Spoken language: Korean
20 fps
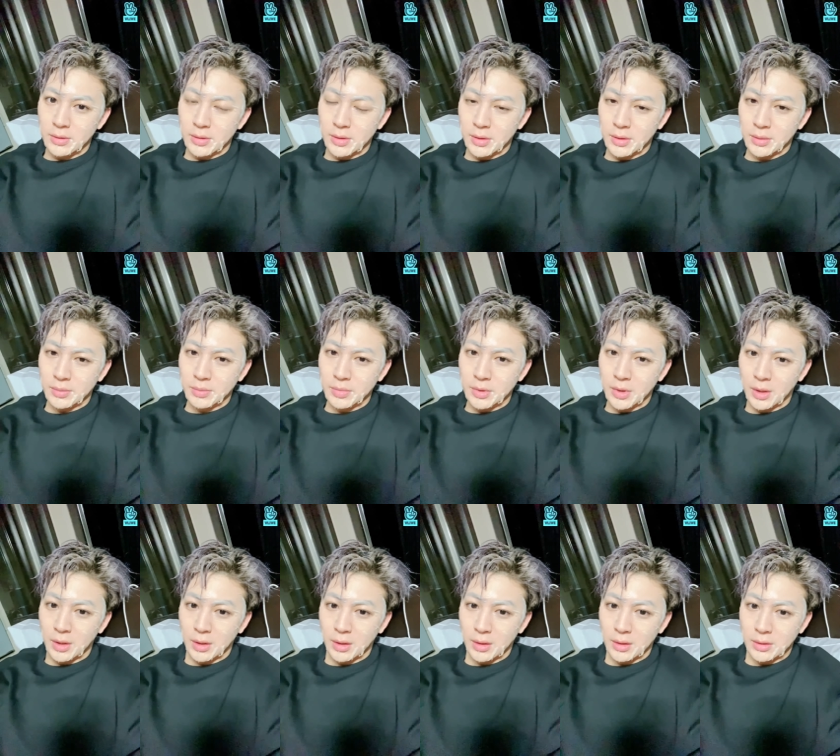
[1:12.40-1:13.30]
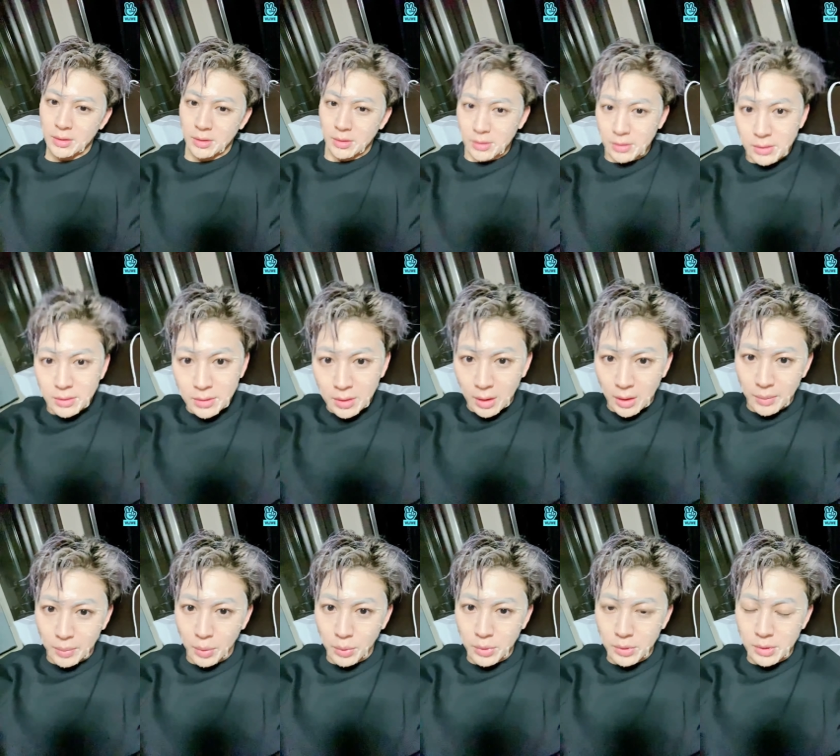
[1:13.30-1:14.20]
지금 제가
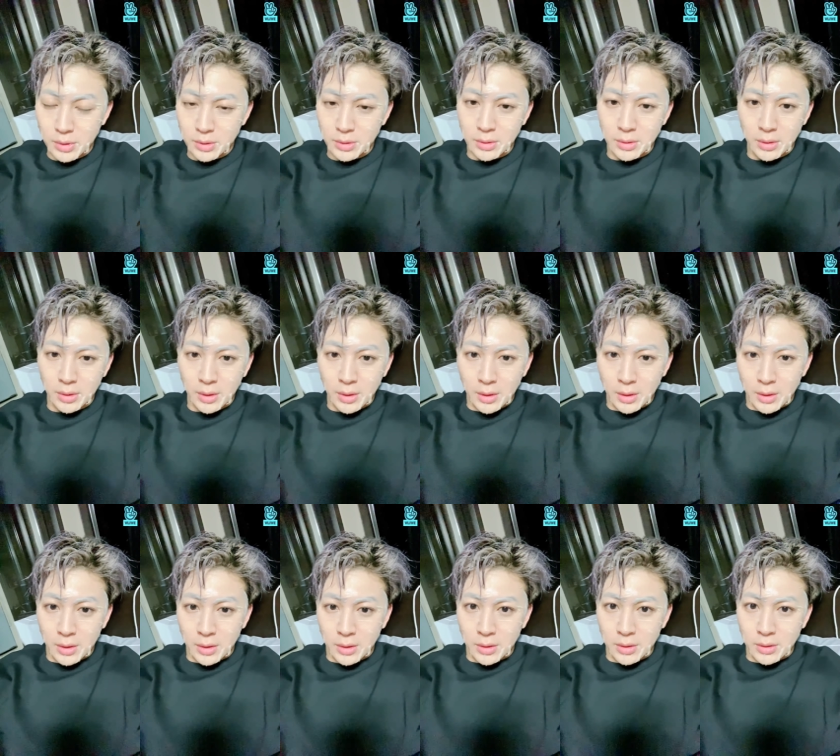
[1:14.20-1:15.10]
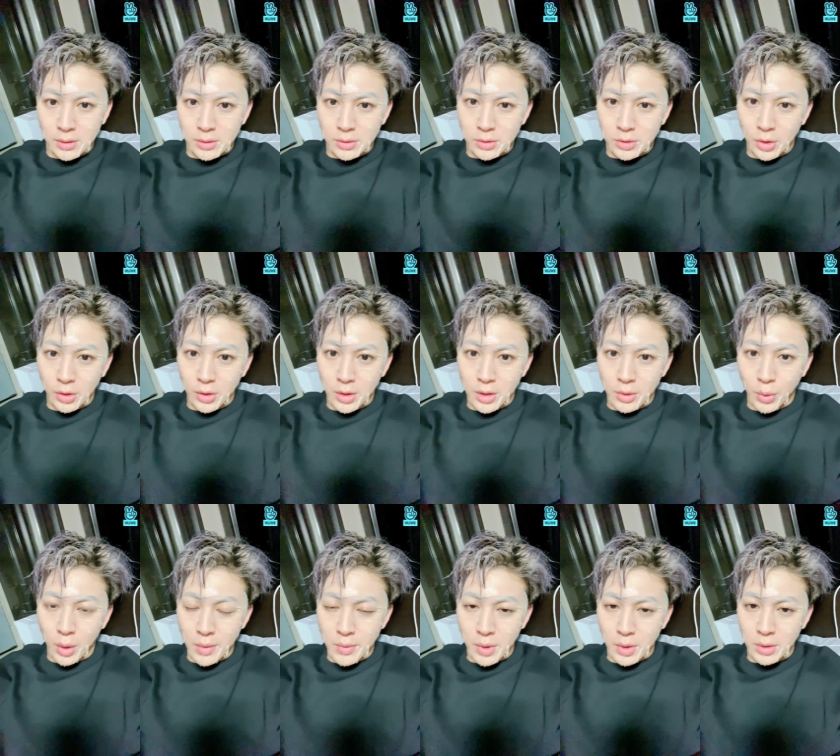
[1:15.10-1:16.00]
제가 보는 저희
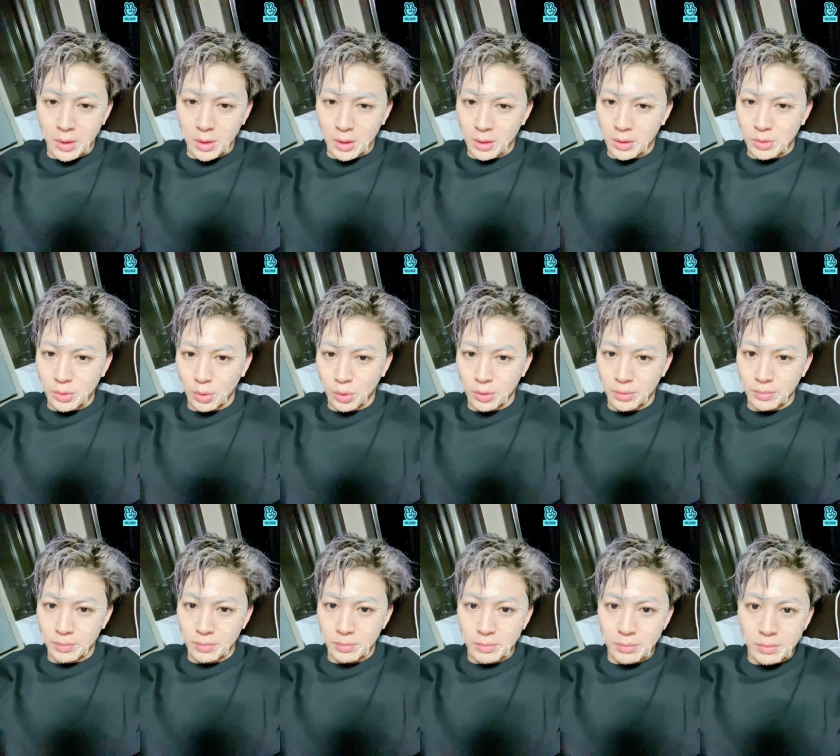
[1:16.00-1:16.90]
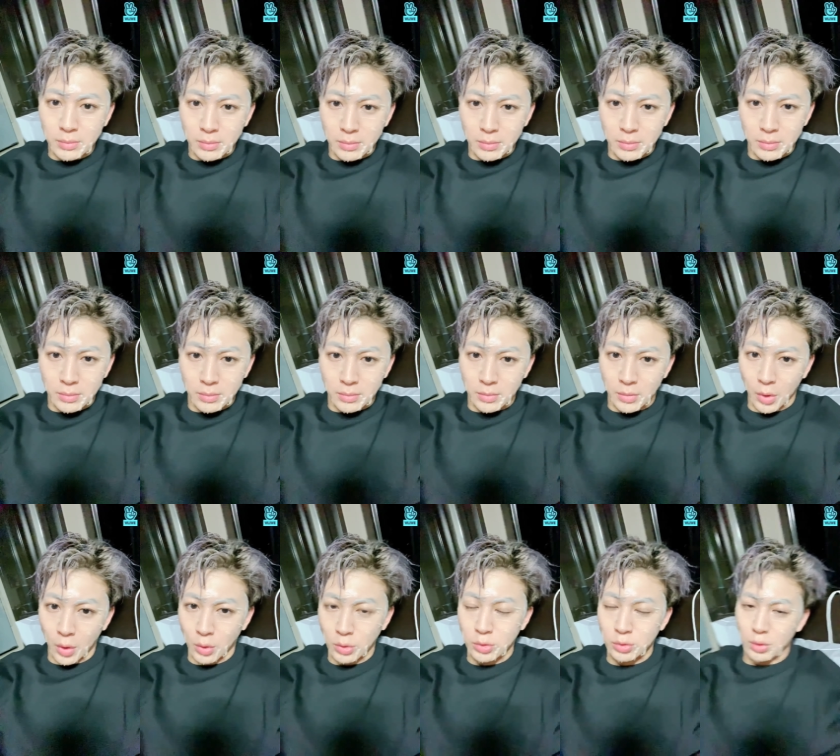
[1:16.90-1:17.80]
화면이 조금
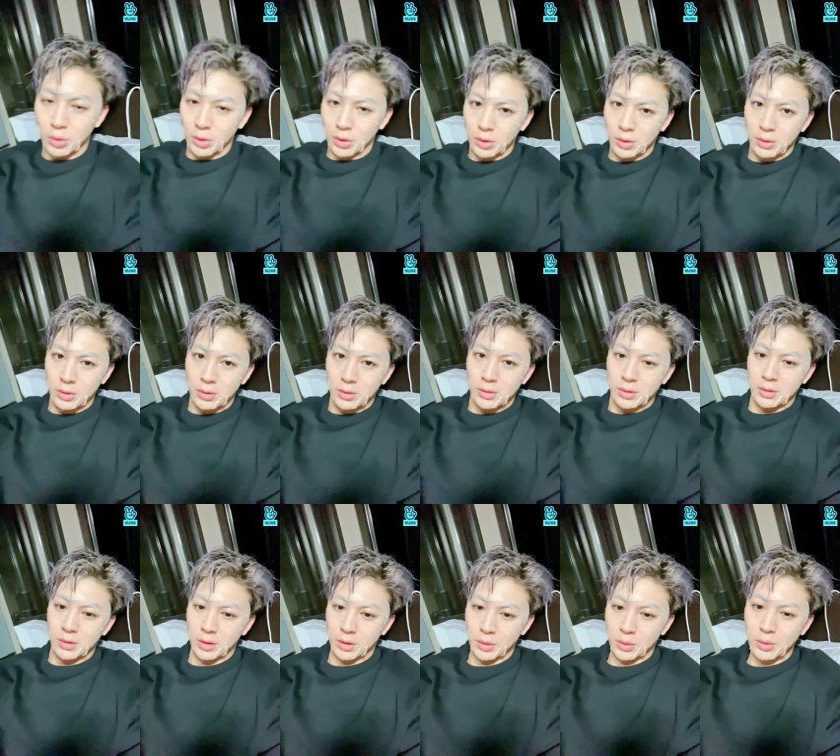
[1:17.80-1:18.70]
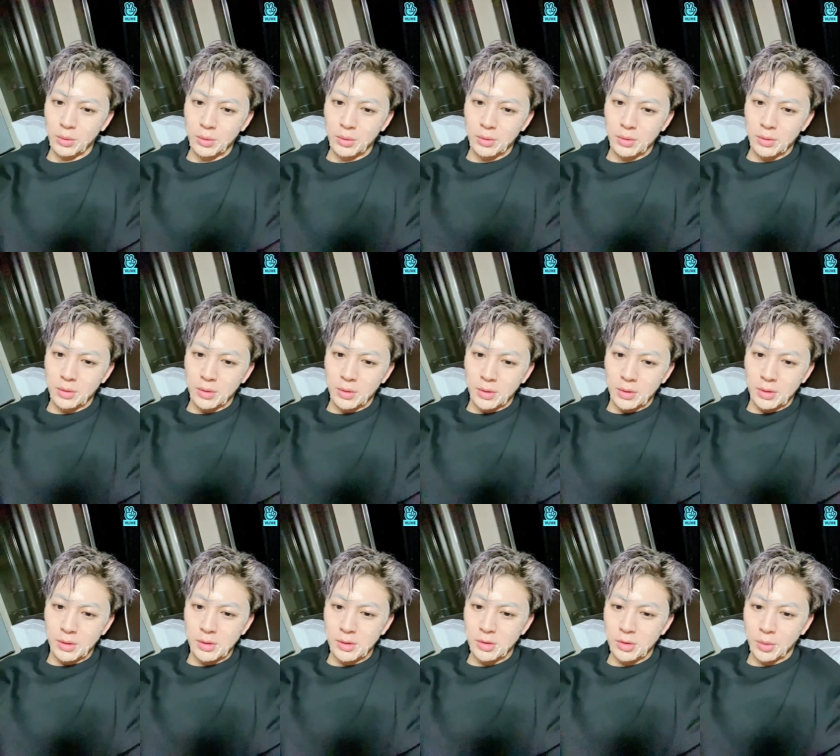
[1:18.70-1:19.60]
어두워요 그래도
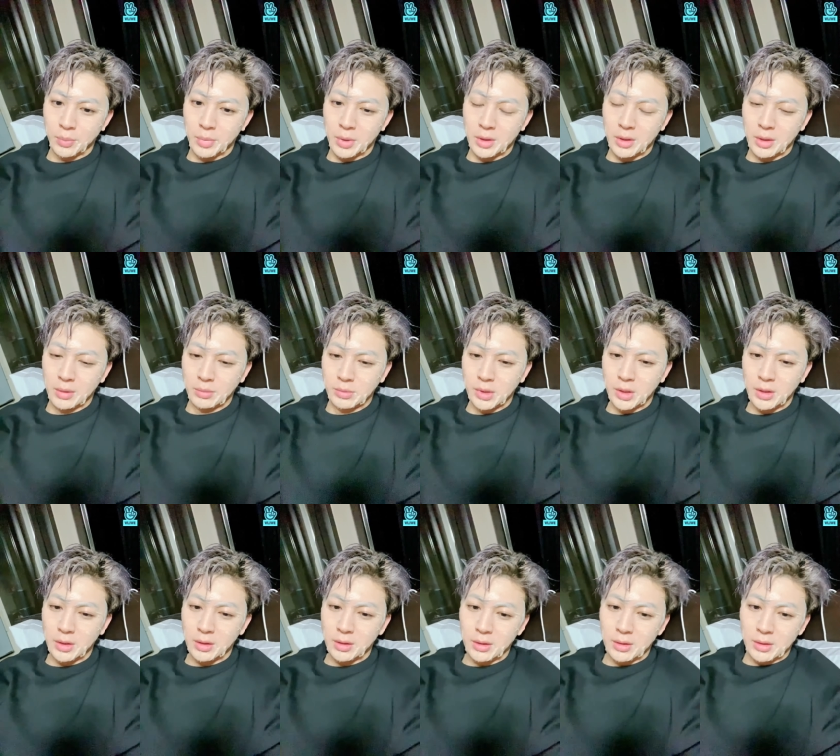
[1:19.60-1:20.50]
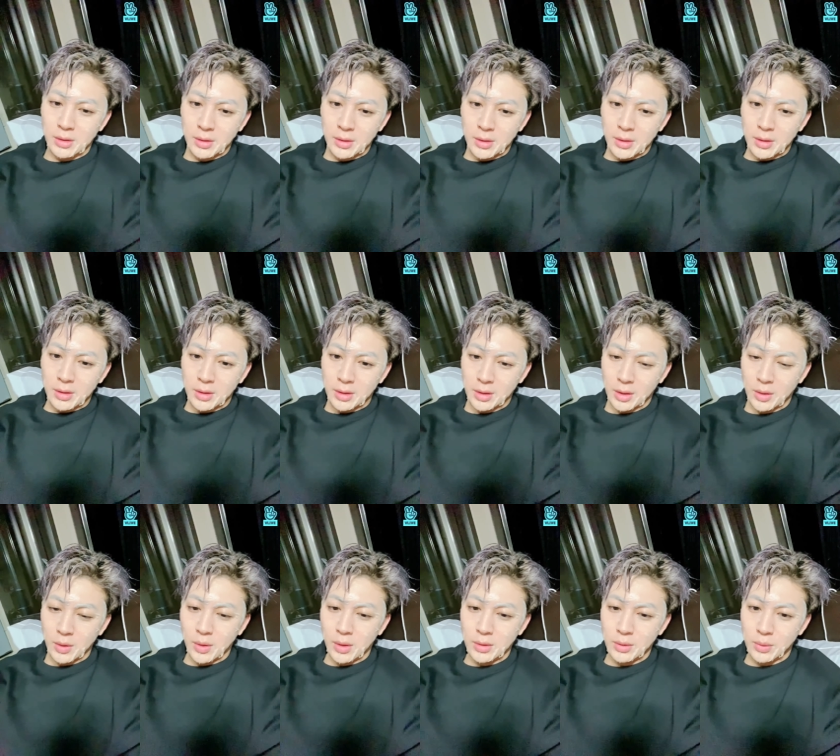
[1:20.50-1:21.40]
끌 수 없기 때문에
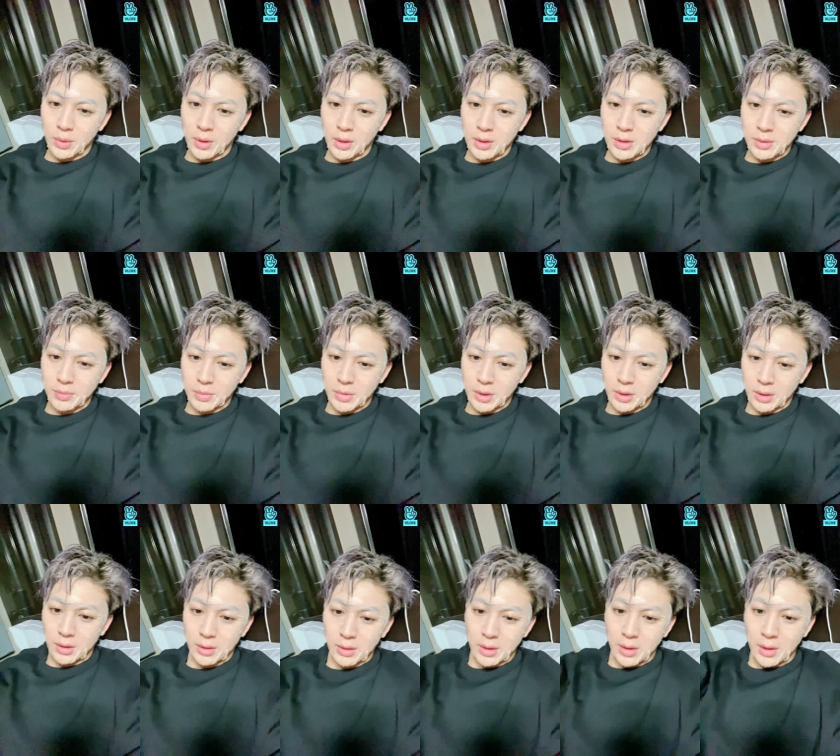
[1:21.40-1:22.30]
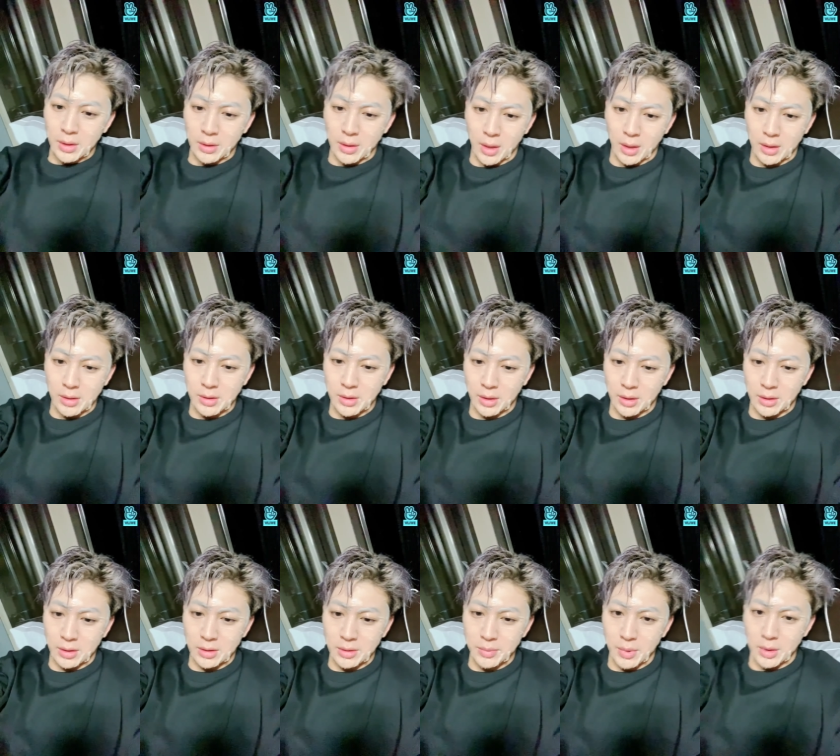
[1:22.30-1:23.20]
이대로 하도록 하겠습니다
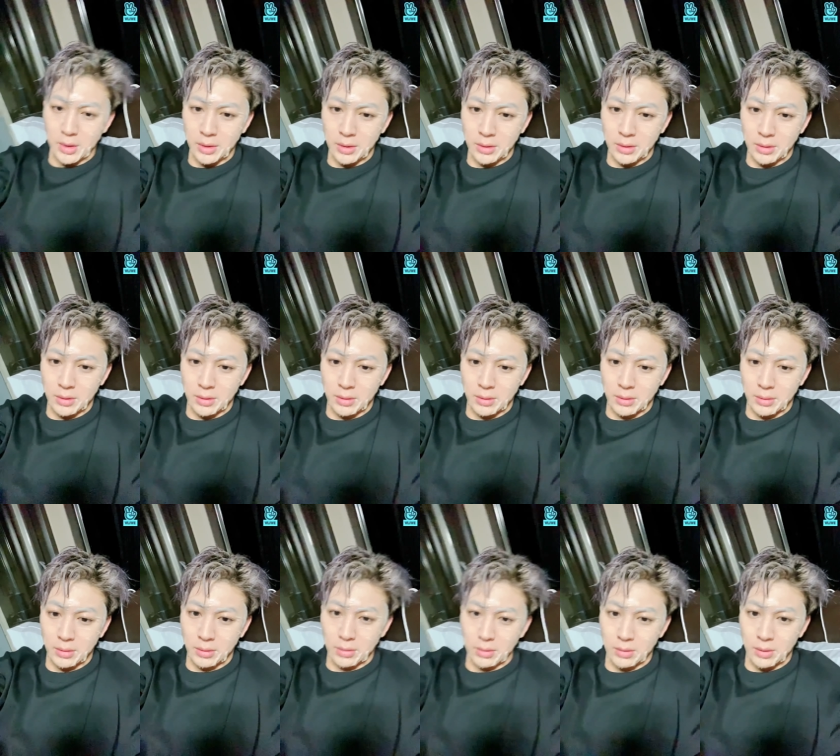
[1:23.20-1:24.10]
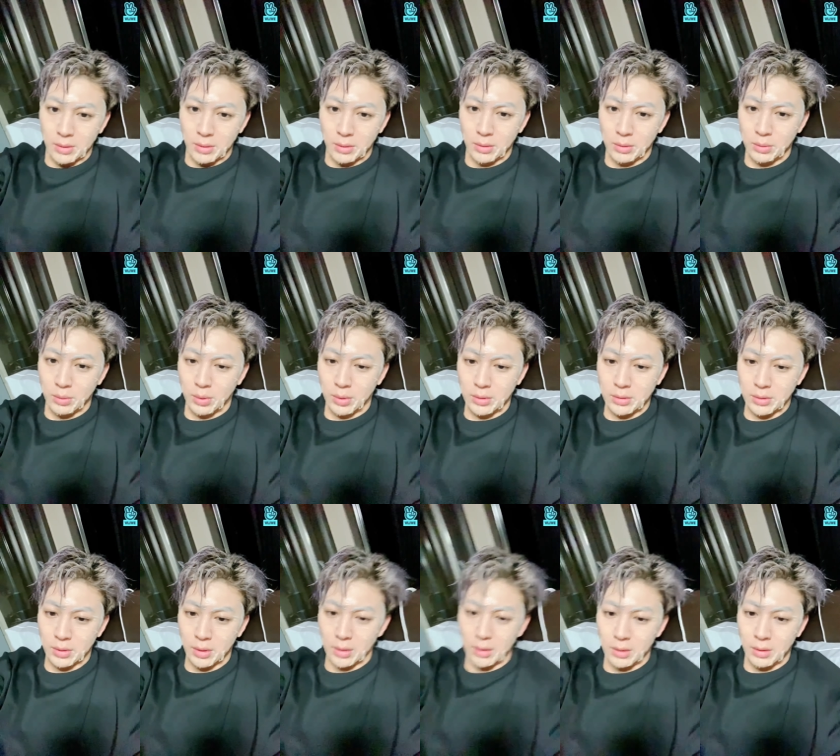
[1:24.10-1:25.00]
댓글창을 끄면은 어?
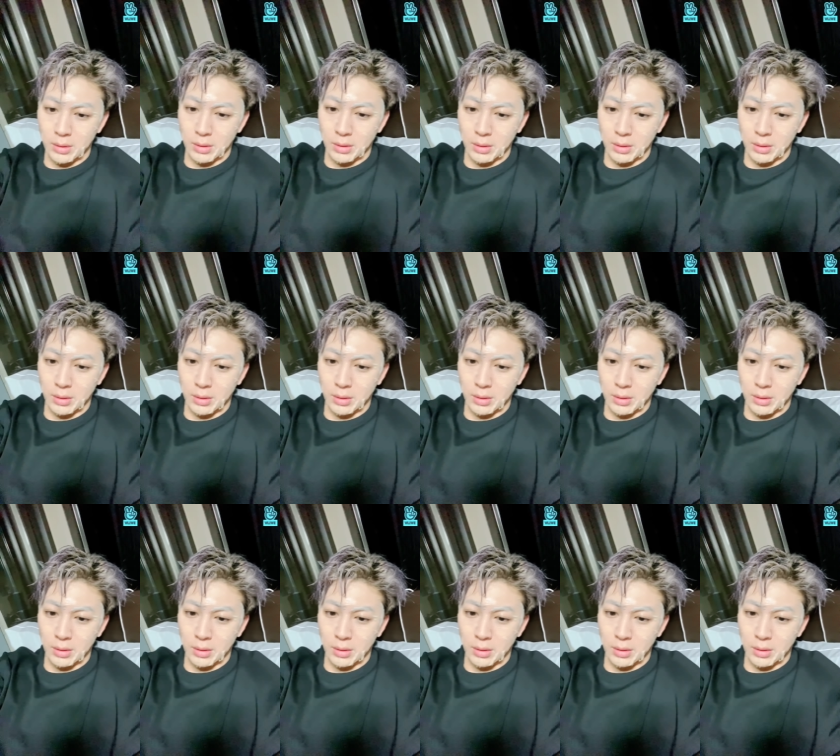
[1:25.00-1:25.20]
똑같은데?